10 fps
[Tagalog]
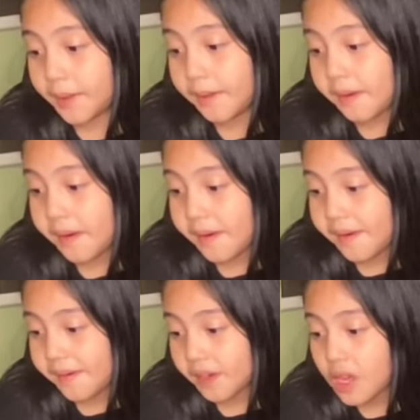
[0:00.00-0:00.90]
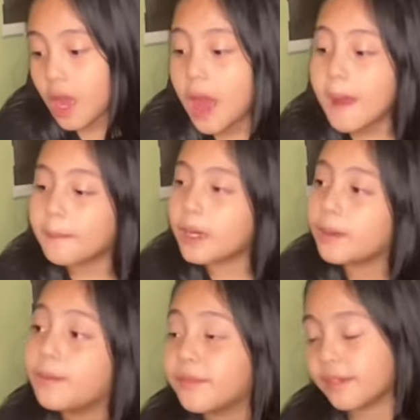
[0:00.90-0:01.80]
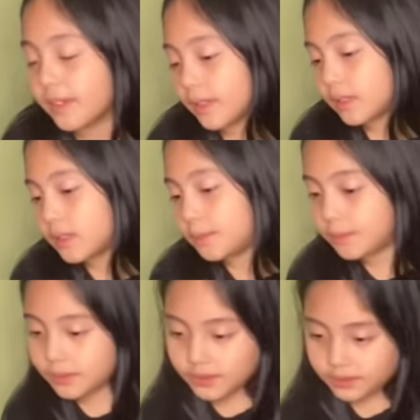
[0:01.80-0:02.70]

Ano kayo? Mag-best friend.